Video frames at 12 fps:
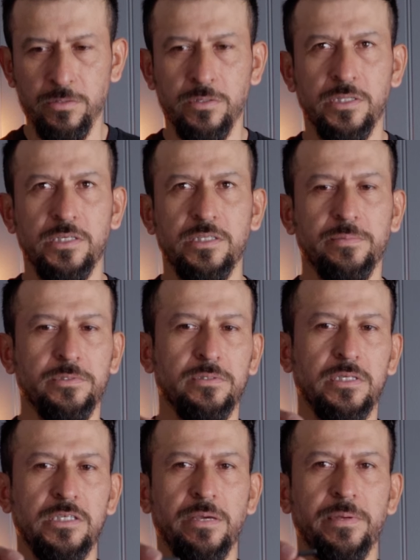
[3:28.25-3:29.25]
lo que necesitamos es
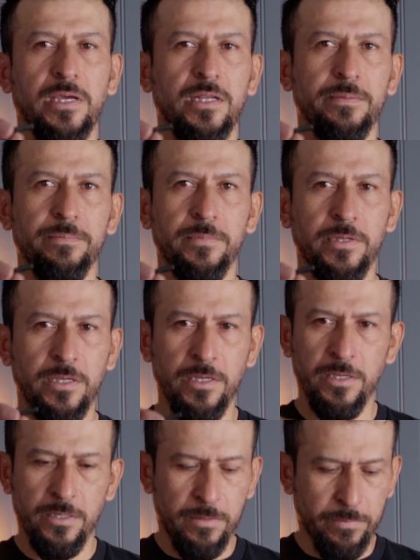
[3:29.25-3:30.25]
una llave Allen
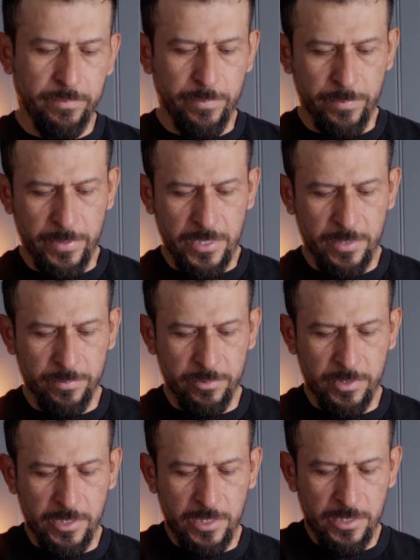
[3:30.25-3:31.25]
para
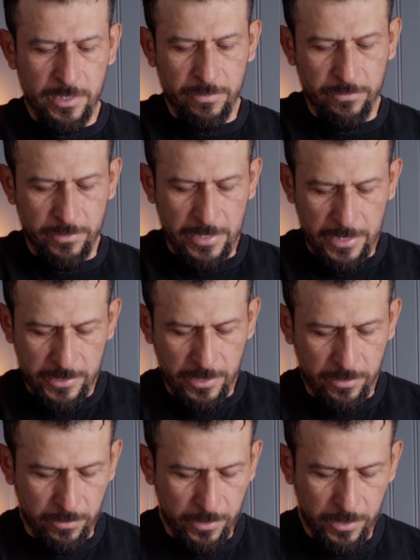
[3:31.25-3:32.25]
poder aflojar ese
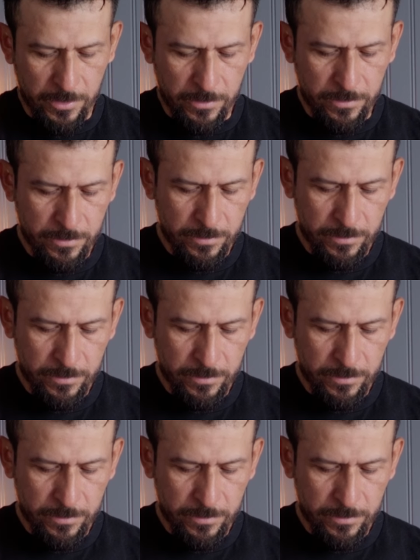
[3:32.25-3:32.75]
tornillo.